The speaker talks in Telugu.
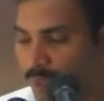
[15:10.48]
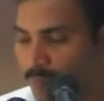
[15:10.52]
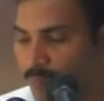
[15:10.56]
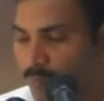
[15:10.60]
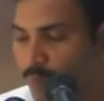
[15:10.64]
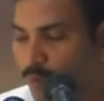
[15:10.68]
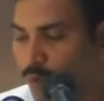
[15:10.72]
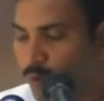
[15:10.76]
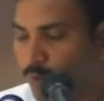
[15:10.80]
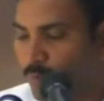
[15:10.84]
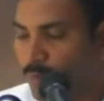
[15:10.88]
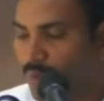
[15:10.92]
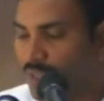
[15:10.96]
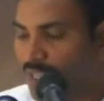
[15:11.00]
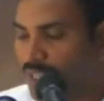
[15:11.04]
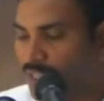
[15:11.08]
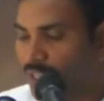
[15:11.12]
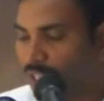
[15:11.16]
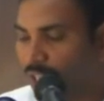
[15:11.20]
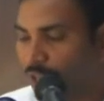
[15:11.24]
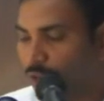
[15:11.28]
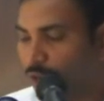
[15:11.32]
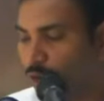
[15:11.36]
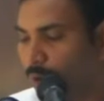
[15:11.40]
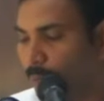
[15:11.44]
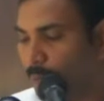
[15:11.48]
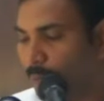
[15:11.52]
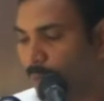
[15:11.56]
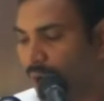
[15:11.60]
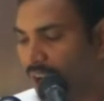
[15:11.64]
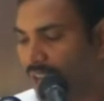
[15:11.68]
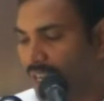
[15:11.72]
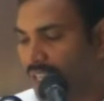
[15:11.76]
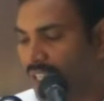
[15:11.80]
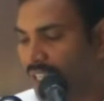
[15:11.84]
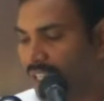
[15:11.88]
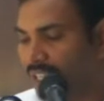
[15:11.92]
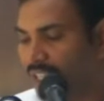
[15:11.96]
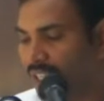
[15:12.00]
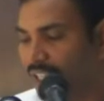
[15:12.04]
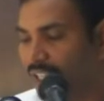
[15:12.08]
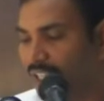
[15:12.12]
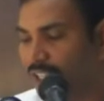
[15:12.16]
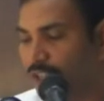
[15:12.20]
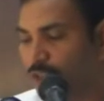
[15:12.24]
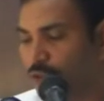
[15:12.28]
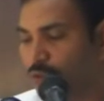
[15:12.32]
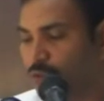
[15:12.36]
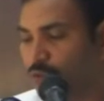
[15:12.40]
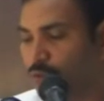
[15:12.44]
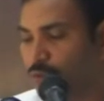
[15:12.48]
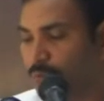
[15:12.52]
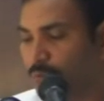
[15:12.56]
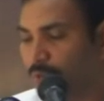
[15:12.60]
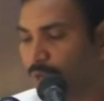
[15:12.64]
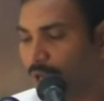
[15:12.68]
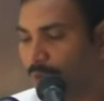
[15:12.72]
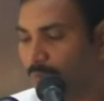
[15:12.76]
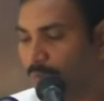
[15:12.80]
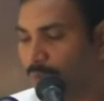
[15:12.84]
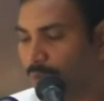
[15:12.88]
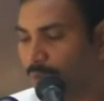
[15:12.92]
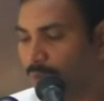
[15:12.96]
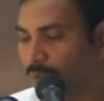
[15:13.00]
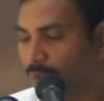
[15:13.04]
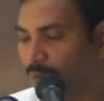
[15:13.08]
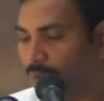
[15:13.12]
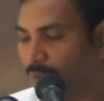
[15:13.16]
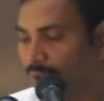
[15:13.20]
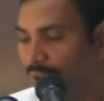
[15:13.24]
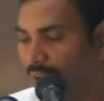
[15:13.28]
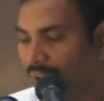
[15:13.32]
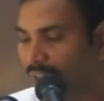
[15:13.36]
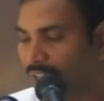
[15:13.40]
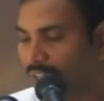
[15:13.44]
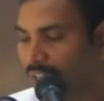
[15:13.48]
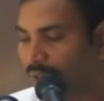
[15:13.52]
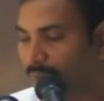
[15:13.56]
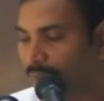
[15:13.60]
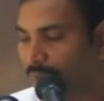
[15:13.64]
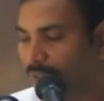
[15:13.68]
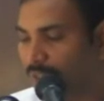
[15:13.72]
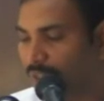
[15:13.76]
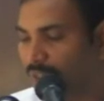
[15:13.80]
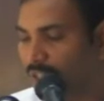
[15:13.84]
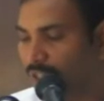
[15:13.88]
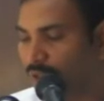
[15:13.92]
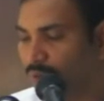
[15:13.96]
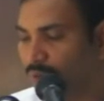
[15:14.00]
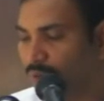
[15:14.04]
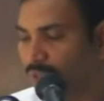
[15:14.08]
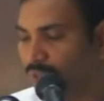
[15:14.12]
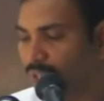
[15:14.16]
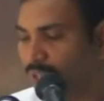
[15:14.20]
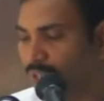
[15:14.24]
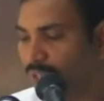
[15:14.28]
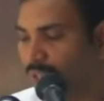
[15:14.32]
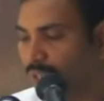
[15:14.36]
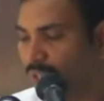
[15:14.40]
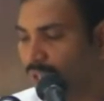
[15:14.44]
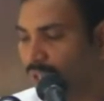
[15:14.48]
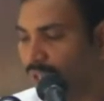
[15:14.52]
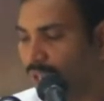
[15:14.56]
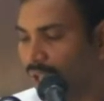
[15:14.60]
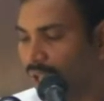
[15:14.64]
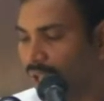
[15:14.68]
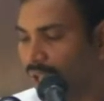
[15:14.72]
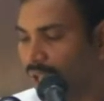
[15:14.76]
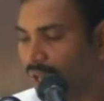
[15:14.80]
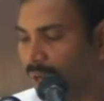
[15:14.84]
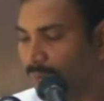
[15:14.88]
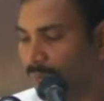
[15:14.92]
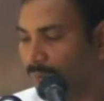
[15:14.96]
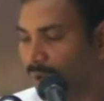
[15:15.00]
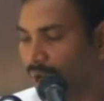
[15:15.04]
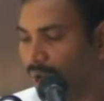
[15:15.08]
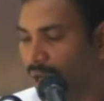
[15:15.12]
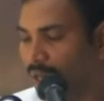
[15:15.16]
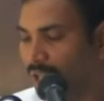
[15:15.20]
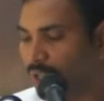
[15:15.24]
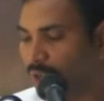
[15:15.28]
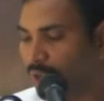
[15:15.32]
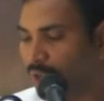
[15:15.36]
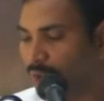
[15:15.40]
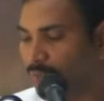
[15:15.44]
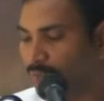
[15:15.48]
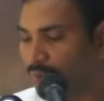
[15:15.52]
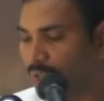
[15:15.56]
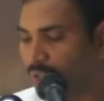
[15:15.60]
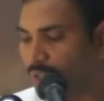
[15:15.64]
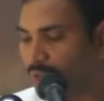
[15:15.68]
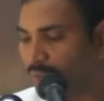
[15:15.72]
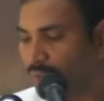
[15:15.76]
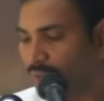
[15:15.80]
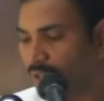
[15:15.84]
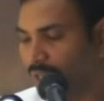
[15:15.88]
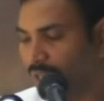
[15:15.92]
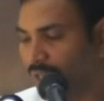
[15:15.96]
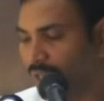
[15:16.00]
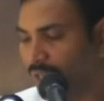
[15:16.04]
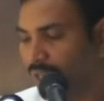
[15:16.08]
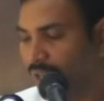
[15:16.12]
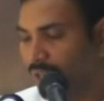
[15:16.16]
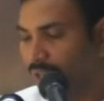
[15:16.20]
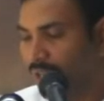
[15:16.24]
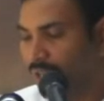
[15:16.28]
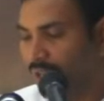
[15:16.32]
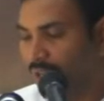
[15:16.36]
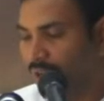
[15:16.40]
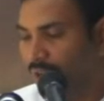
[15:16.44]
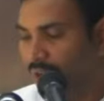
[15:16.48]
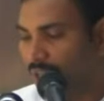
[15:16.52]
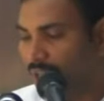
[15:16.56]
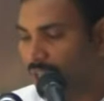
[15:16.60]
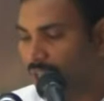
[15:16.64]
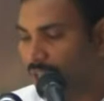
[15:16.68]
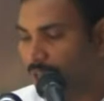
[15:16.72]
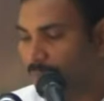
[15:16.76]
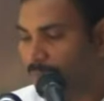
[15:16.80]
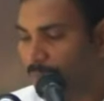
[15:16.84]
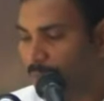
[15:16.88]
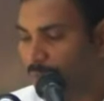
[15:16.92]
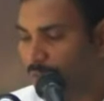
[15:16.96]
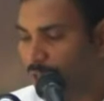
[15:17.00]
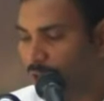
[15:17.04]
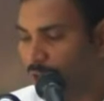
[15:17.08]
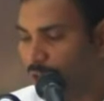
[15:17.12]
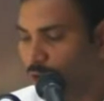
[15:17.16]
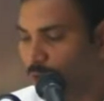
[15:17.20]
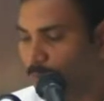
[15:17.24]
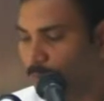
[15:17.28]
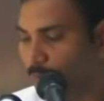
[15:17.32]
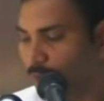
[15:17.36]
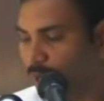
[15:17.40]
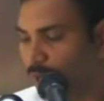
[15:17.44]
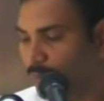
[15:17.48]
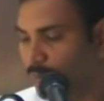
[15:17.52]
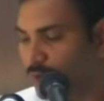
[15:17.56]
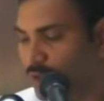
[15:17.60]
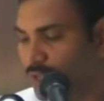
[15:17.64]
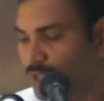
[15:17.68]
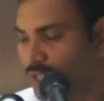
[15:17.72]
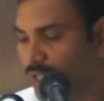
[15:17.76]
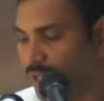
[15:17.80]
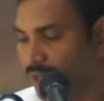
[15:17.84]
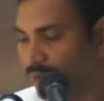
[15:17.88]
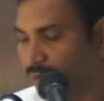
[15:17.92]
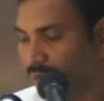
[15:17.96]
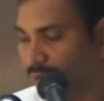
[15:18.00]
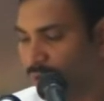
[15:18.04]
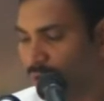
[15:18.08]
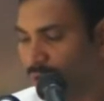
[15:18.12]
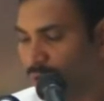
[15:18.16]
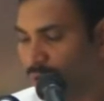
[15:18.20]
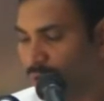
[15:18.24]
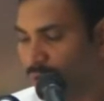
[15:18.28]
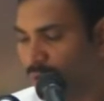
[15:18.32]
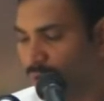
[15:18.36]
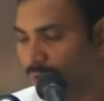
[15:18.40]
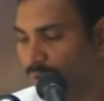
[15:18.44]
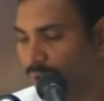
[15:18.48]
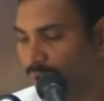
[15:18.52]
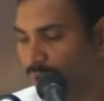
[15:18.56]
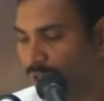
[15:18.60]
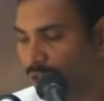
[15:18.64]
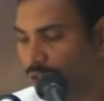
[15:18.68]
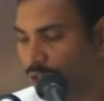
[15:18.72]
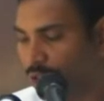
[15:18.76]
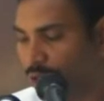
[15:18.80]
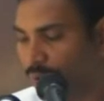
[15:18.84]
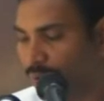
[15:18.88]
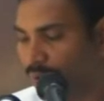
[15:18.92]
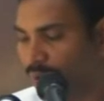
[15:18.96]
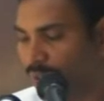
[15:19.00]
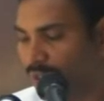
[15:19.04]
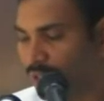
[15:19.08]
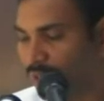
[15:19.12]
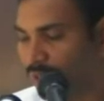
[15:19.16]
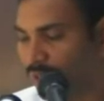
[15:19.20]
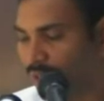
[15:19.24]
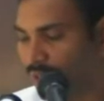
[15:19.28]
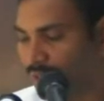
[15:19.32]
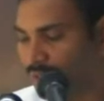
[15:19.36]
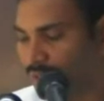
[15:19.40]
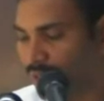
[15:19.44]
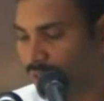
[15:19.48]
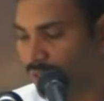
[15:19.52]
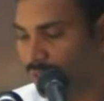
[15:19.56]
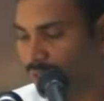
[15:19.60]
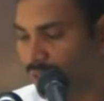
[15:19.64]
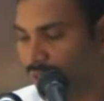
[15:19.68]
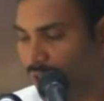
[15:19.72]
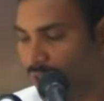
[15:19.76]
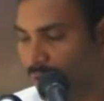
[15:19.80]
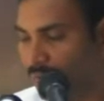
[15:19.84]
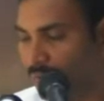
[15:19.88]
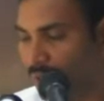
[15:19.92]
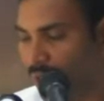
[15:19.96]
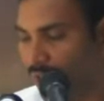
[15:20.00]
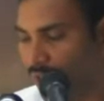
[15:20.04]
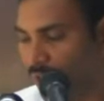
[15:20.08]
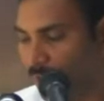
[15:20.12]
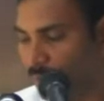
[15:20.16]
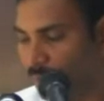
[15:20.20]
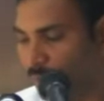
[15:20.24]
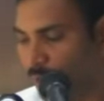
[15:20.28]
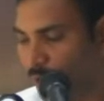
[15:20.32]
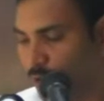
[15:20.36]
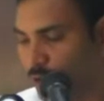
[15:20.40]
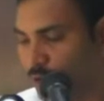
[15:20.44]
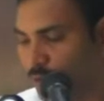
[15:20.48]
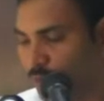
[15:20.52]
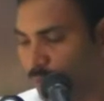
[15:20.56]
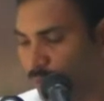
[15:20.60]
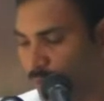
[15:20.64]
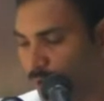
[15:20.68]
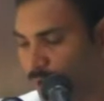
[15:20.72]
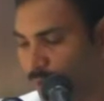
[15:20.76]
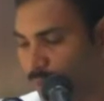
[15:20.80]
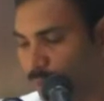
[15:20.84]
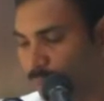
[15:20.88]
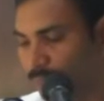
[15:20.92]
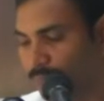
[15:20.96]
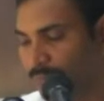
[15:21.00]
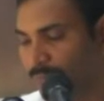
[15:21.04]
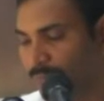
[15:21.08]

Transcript: భూమి మీద తన గొప్ప అగ్నిని నీకు చూపినప్పుడు ఆ అగ్ని మధ్య నుండి ఆయన మాటలను వింటివి ఆయన నీ పితరులను ప్రేమించాను గనుక వారి తరువాత వారి సంతానం ఏర్పరచుకొనను